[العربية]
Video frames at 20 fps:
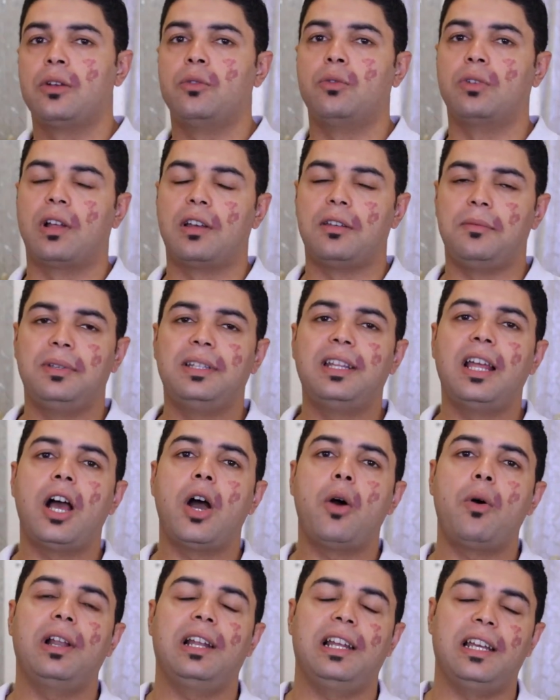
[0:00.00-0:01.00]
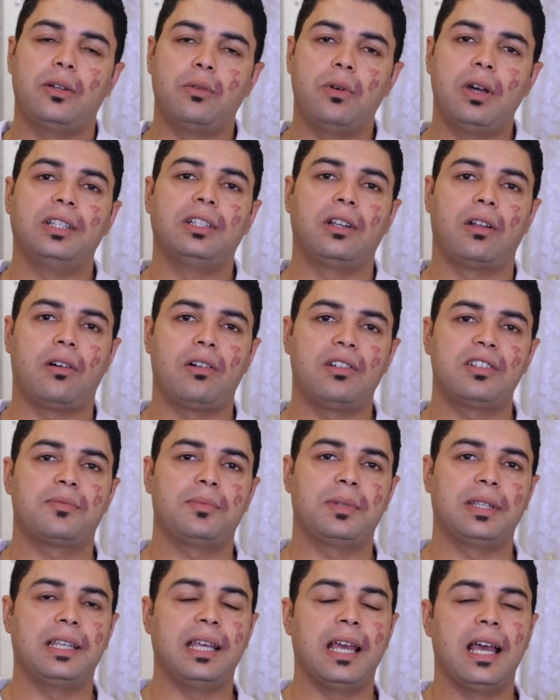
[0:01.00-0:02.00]
والاي بي ده هو العنوان الخاص
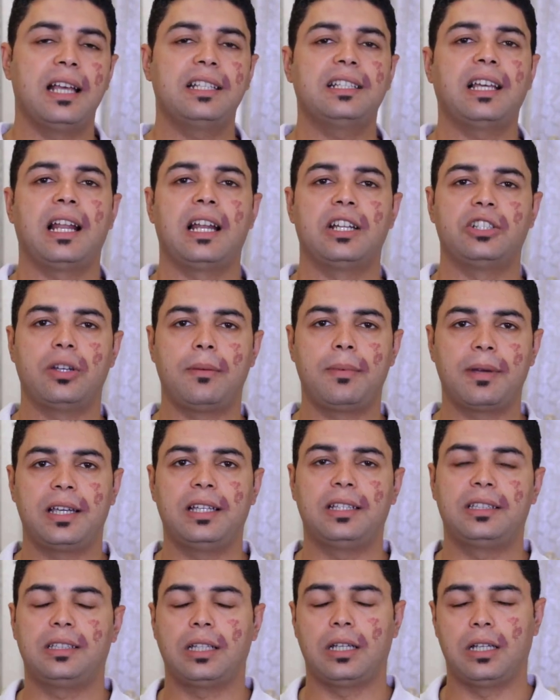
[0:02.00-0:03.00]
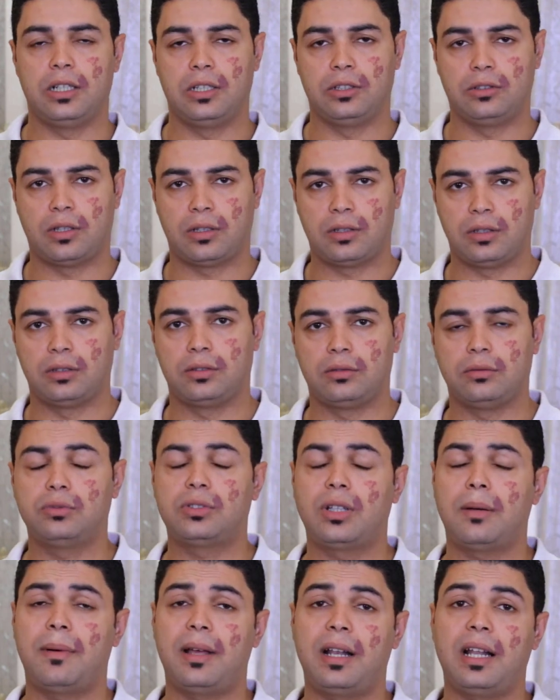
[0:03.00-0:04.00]
بالجهاز على شبكه الانترنت
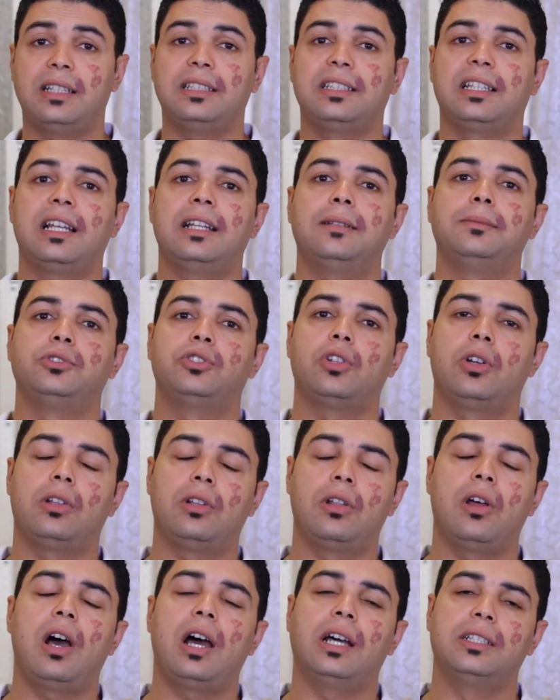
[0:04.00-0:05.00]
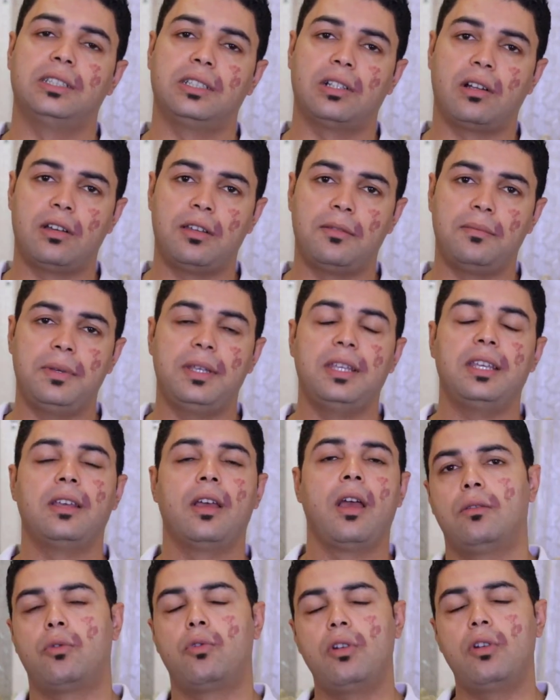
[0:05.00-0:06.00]
وطبعا هنتكلم ان شاء الله عن الاي بي
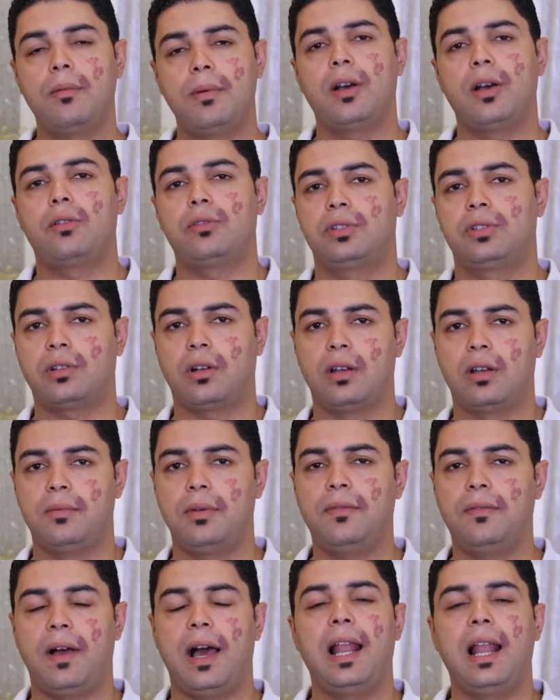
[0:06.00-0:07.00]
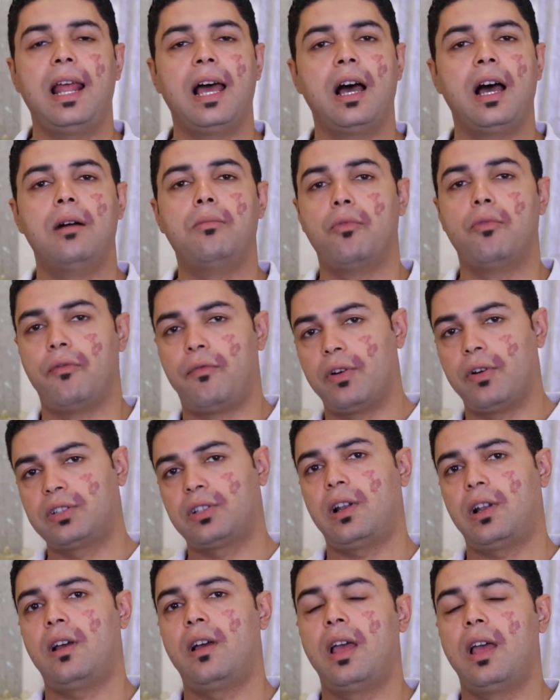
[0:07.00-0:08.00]
وكل ما يخص الاي بي في حلقه
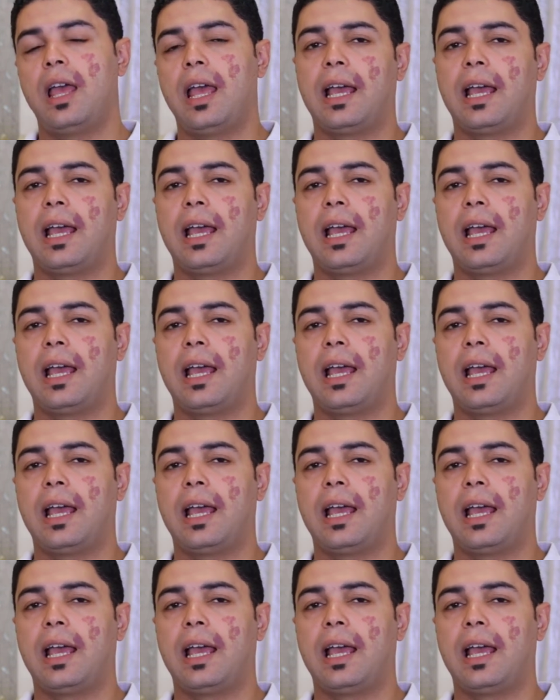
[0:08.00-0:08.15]
منفصله